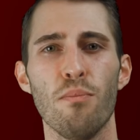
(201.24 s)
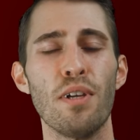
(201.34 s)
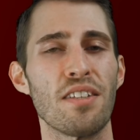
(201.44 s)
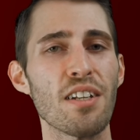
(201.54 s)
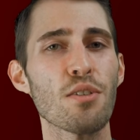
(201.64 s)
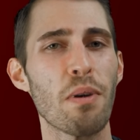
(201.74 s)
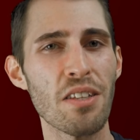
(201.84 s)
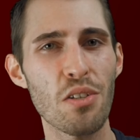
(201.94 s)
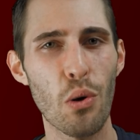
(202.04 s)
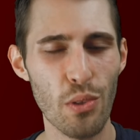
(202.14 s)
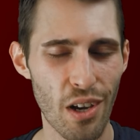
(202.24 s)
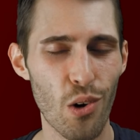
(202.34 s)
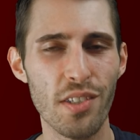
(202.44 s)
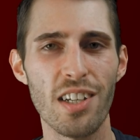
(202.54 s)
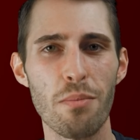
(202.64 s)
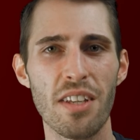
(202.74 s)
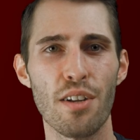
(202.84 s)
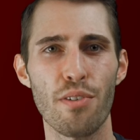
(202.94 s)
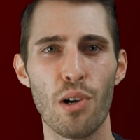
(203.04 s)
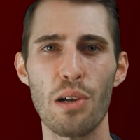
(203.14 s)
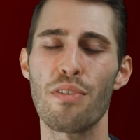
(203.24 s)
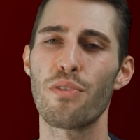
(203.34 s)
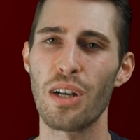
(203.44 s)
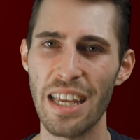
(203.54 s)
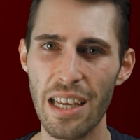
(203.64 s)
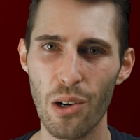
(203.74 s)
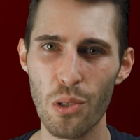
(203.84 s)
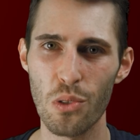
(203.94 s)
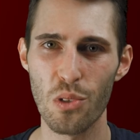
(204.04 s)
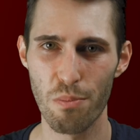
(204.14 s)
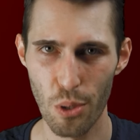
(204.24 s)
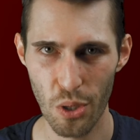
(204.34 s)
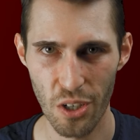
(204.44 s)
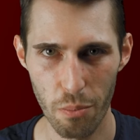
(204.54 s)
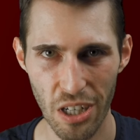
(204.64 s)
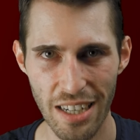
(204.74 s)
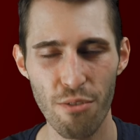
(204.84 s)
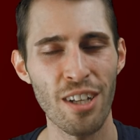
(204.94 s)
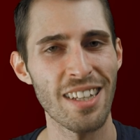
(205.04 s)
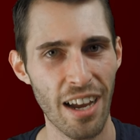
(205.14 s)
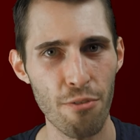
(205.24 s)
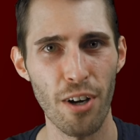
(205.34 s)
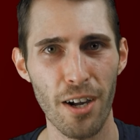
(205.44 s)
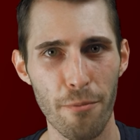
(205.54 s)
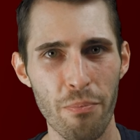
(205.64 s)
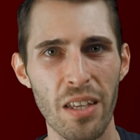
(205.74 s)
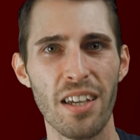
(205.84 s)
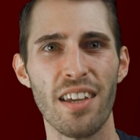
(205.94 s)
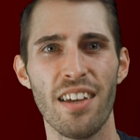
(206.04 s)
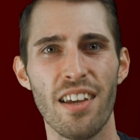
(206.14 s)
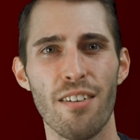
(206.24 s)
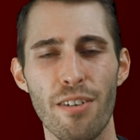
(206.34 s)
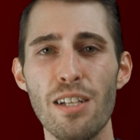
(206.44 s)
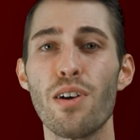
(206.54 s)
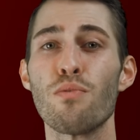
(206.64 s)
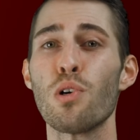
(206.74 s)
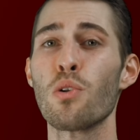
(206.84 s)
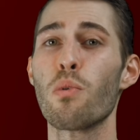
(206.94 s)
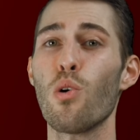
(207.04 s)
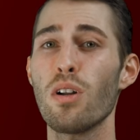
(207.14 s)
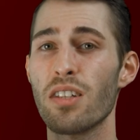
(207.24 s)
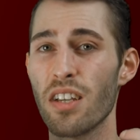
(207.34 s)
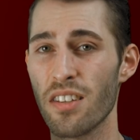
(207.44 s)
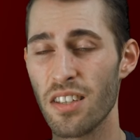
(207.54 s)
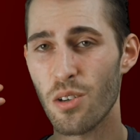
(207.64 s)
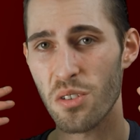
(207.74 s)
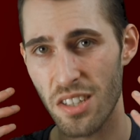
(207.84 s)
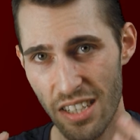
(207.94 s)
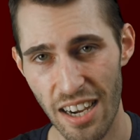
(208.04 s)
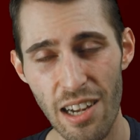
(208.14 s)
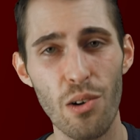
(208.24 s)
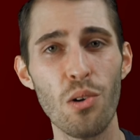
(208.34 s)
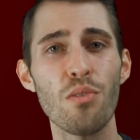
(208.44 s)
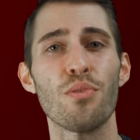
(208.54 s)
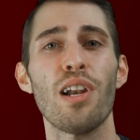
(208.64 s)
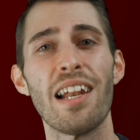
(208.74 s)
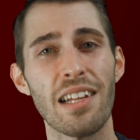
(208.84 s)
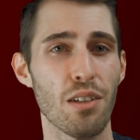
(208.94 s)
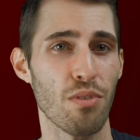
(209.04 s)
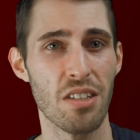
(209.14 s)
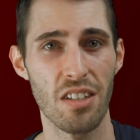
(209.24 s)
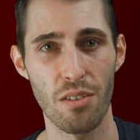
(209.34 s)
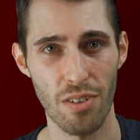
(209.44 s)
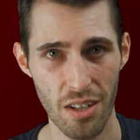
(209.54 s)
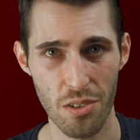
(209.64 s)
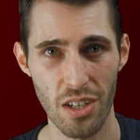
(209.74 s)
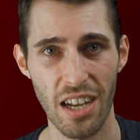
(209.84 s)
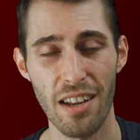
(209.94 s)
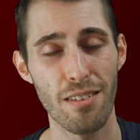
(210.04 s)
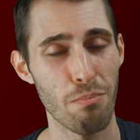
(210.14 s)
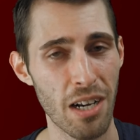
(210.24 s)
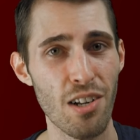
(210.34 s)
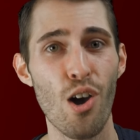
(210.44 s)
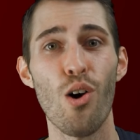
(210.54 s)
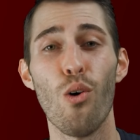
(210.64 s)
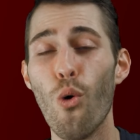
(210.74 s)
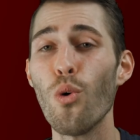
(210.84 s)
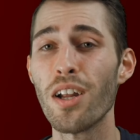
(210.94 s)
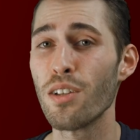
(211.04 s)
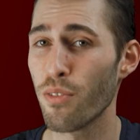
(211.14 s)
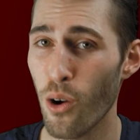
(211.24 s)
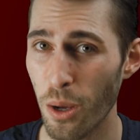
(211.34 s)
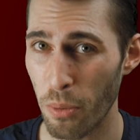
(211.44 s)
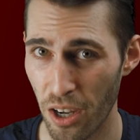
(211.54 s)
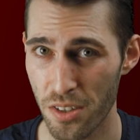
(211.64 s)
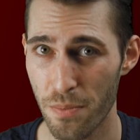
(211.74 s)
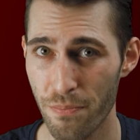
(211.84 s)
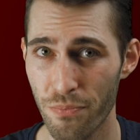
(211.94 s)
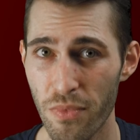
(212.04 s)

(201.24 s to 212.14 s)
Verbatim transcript: Mercedes-Benz konnte außerdem seine Verkäufe von E-Autos und Plug-in-Hybriden verdreifachen. Weltweit wurden über 160.000 teil- und vollelektrifizierte Fahrzeuge an den Mann oder die Frau gebracht.